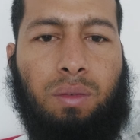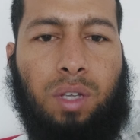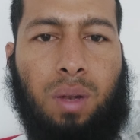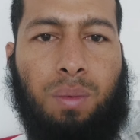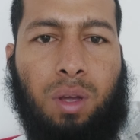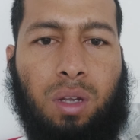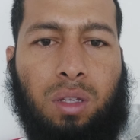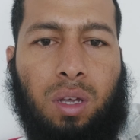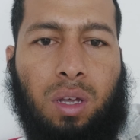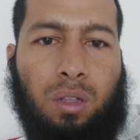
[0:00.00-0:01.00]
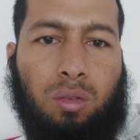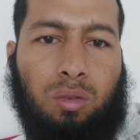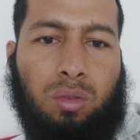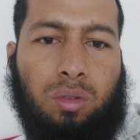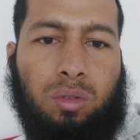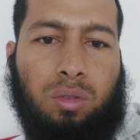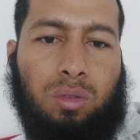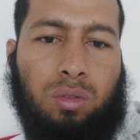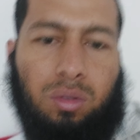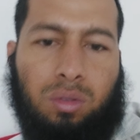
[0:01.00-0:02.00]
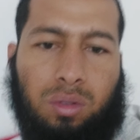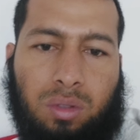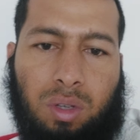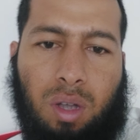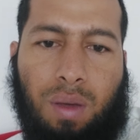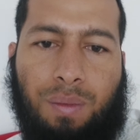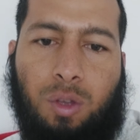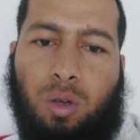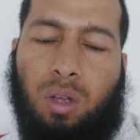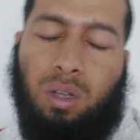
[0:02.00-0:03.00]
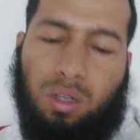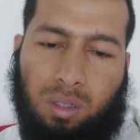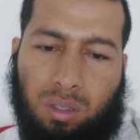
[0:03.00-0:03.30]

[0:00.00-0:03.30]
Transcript: सेल भी करता है तो हम जो है